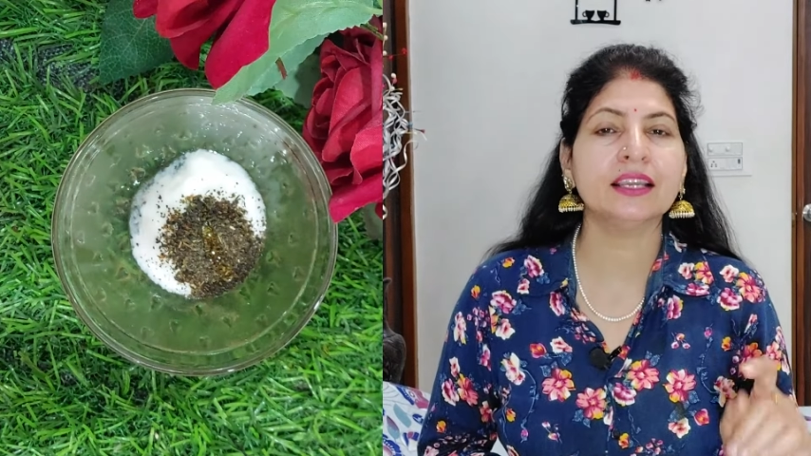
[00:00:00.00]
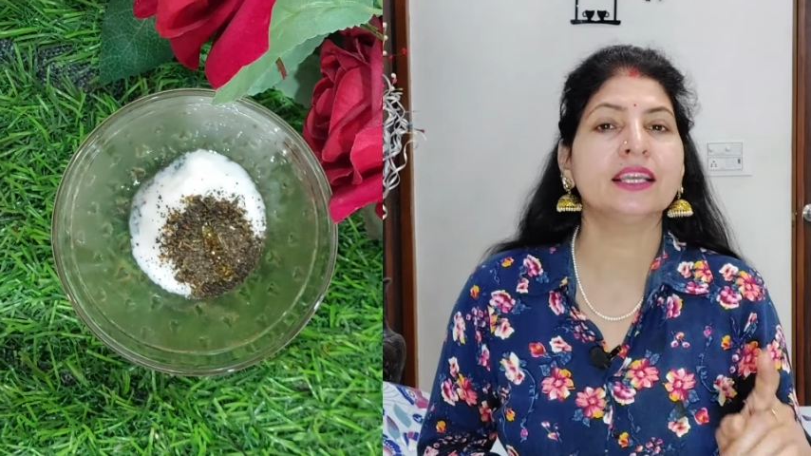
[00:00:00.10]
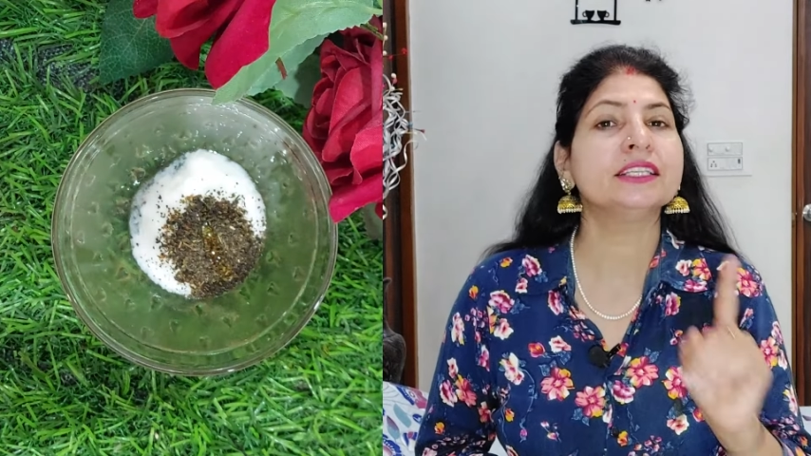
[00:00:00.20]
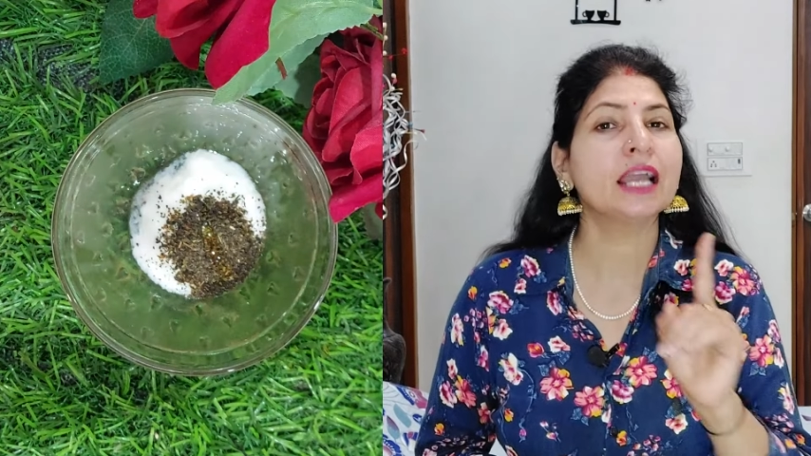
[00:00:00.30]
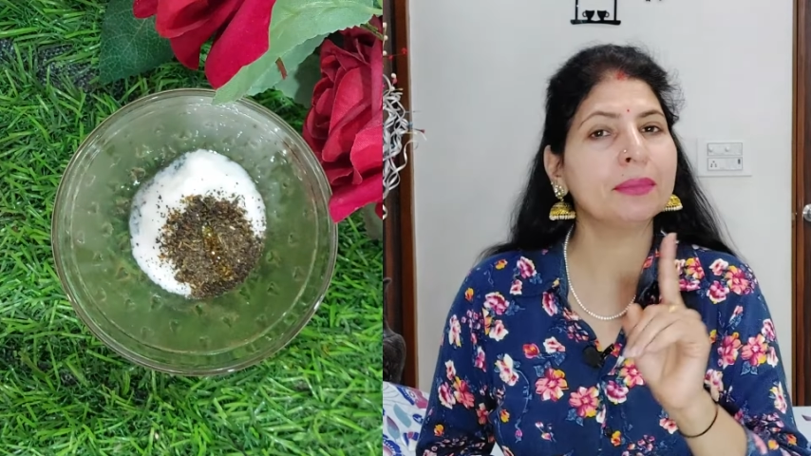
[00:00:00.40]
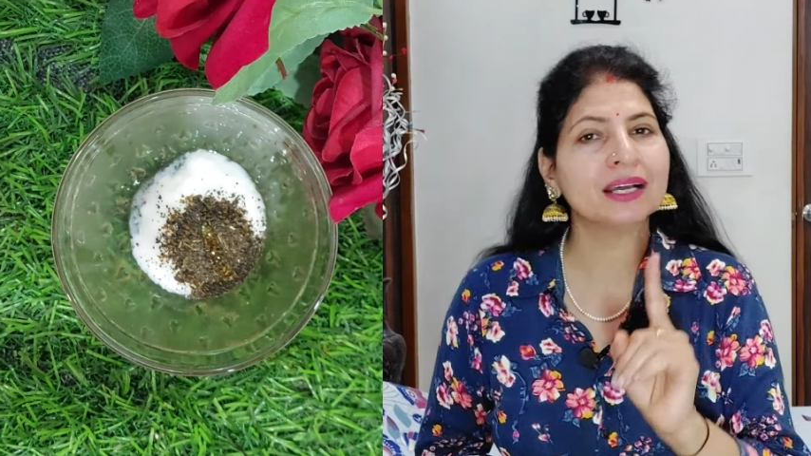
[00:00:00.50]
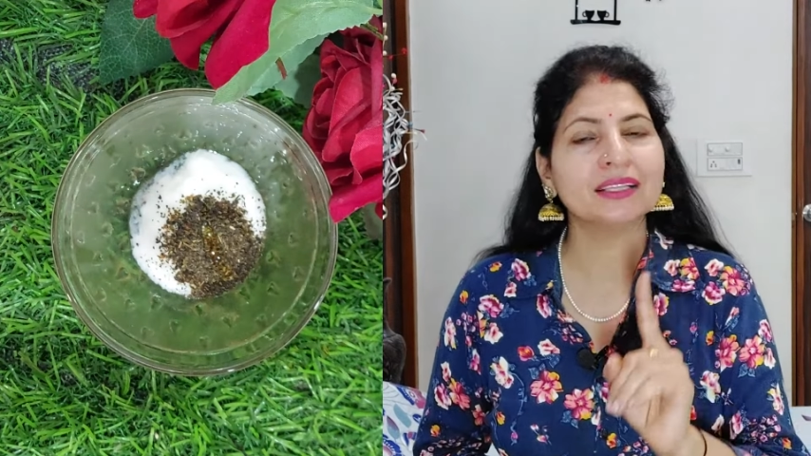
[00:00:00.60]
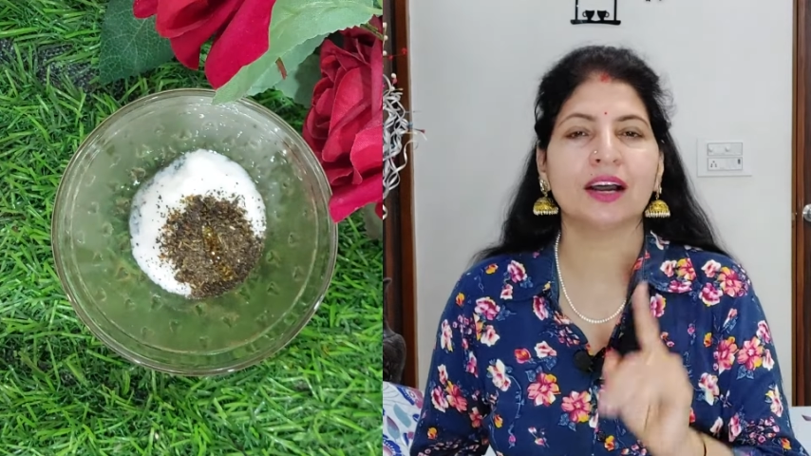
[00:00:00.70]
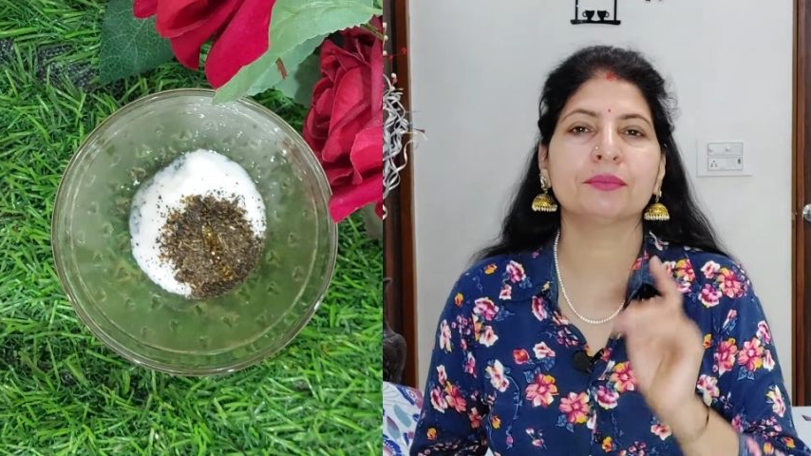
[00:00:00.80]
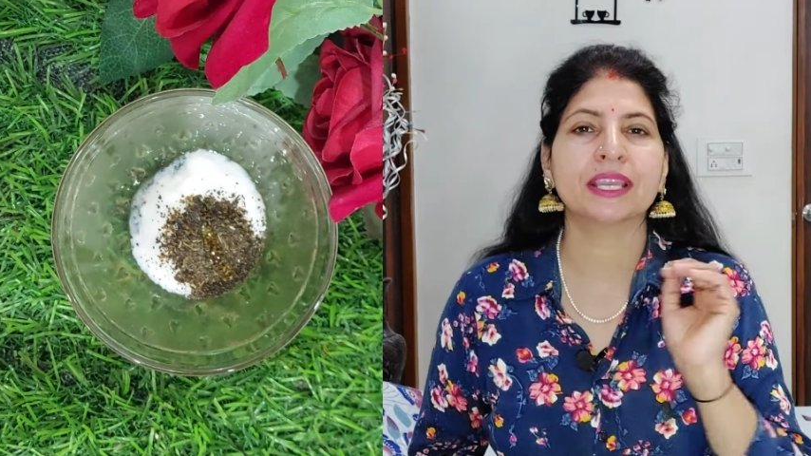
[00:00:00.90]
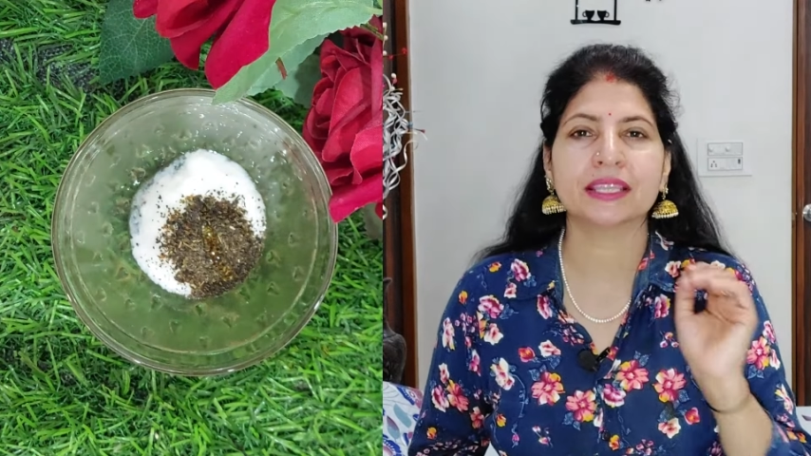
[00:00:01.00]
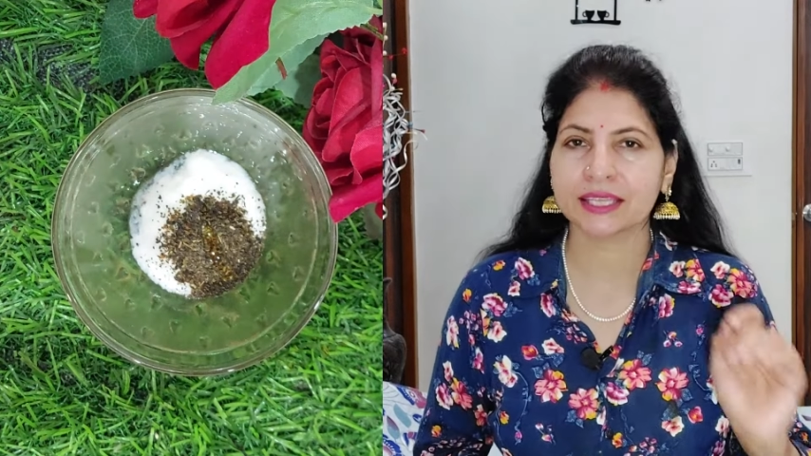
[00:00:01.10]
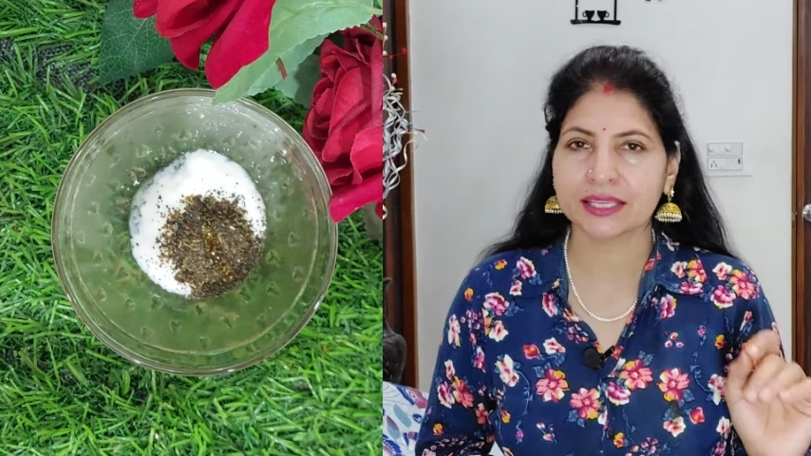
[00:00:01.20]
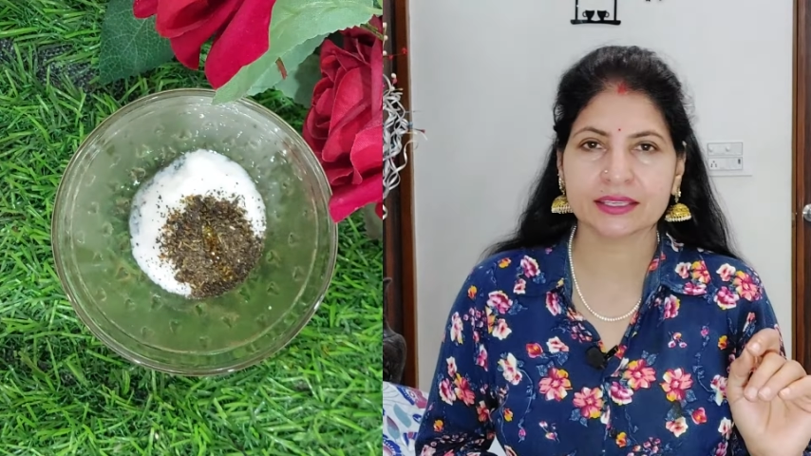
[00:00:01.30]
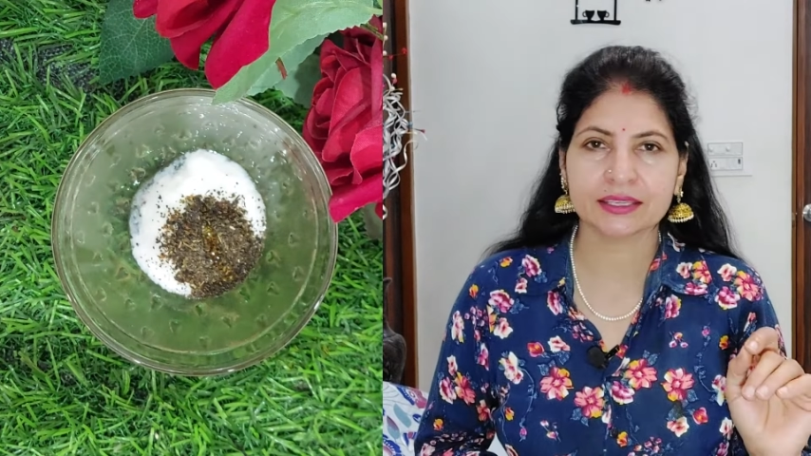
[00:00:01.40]
या बादाम के तेल
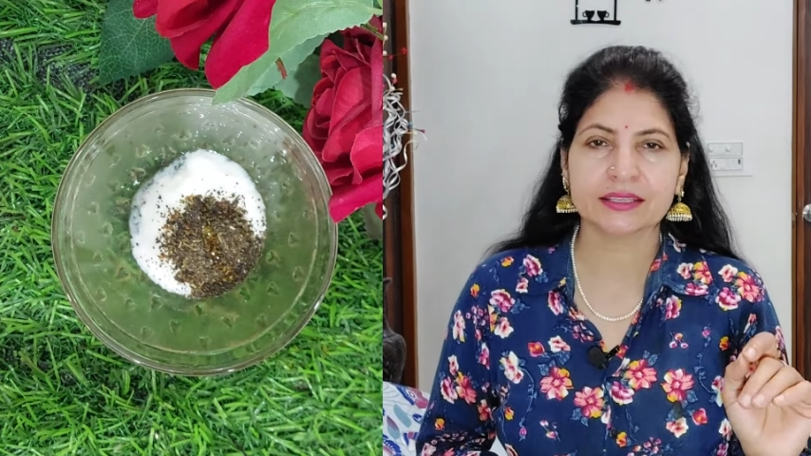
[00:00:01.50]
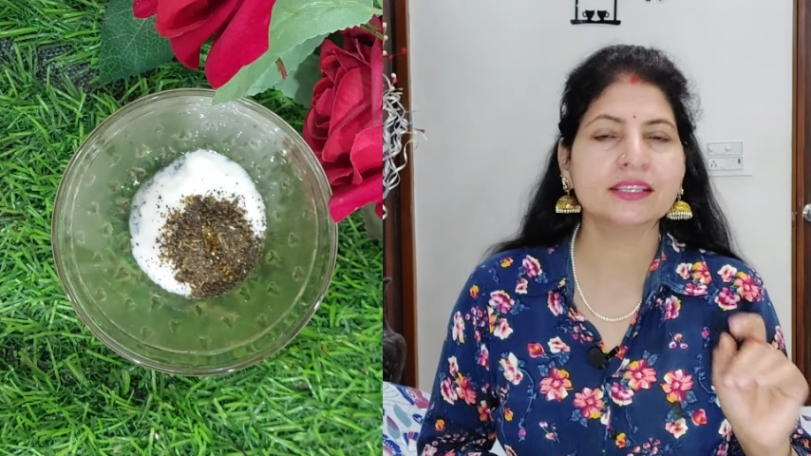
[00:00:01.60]
की